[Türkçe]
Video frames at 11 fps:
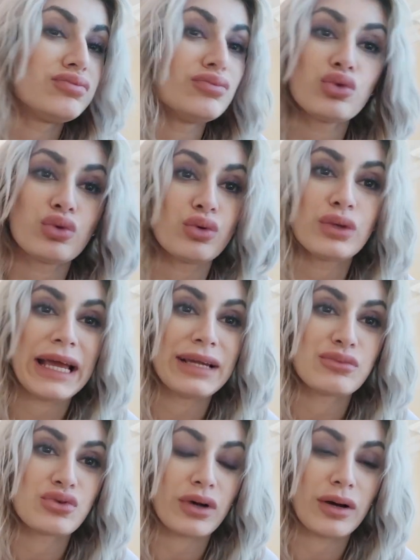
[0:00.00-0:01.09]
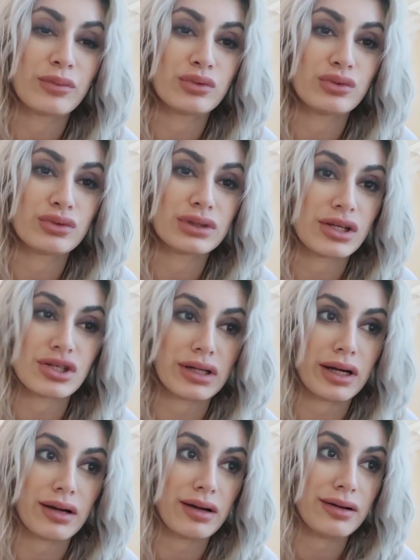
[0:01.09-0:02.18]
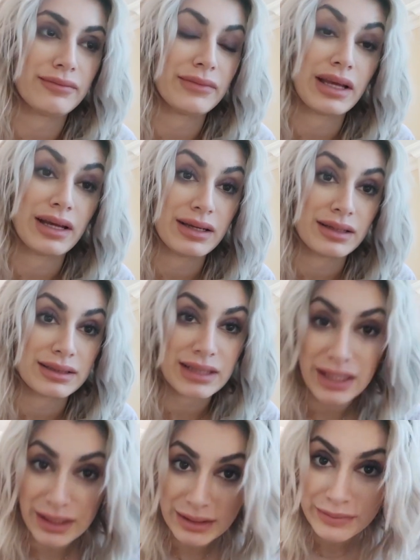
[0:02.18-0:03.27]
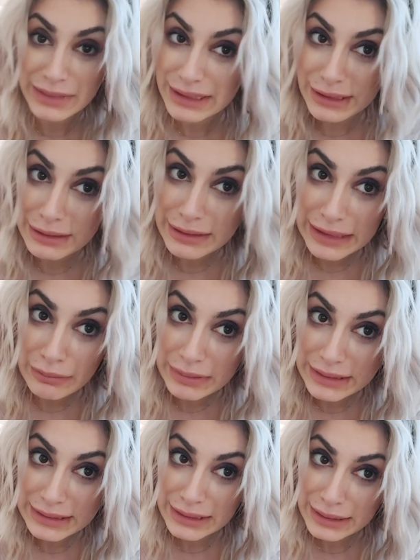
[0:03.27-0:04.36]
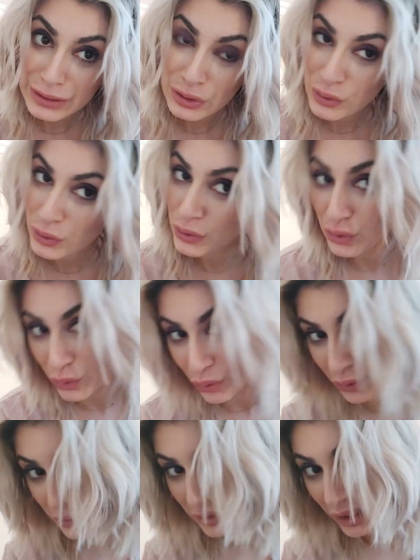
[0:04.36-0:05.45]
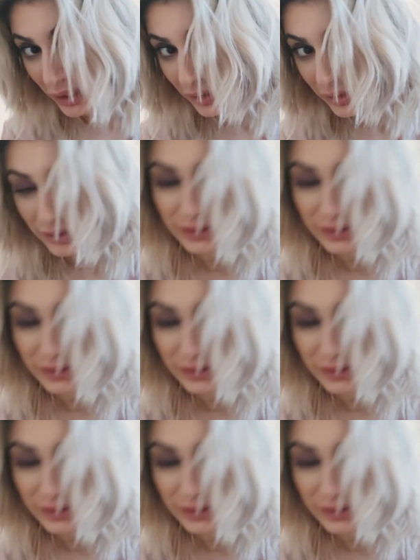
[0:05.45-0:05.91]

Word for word: Mutlu değilim şu an bu saçlarla. Salak mısın diyebilirsiniz çünkü çok güzel